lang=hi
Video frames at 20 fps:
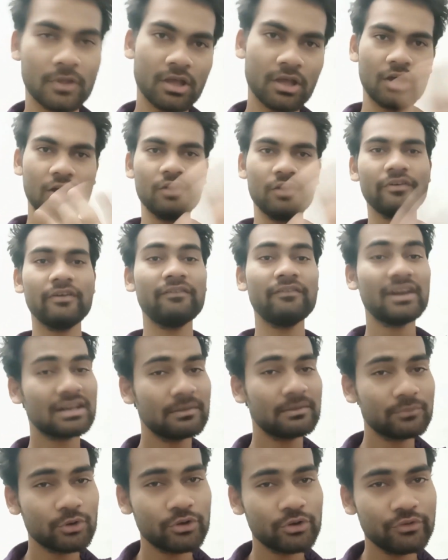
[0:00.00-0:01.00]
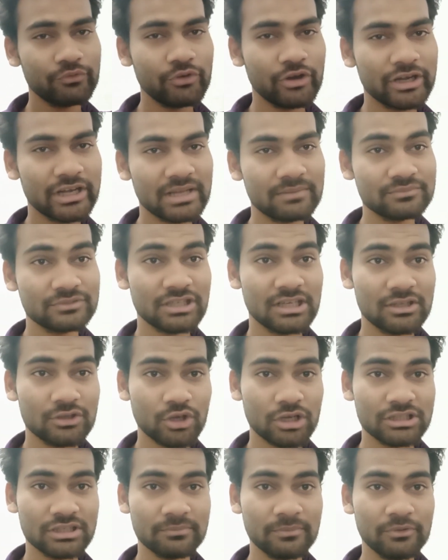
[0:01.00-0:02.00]
हेलो फ्रेंड वेलकम टू रिव्यू एंड टाइम चैनल तो
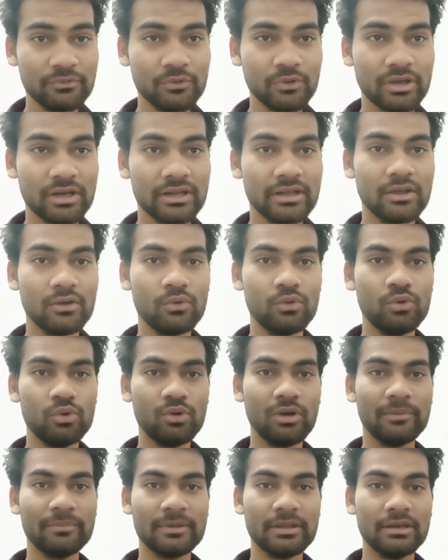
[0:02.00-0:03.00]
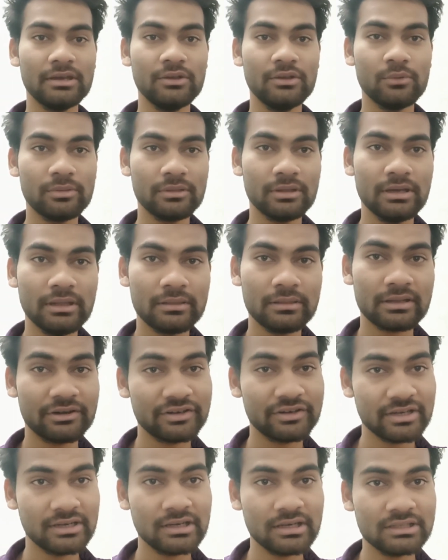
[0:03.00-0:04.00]
आज हम रिव्यू करेंगे उल्लू ऐप की न्यू सीरीज का
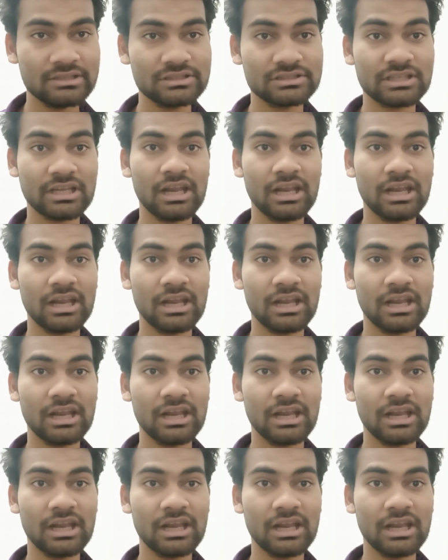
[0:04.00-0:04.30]
ट्रेलर जिसका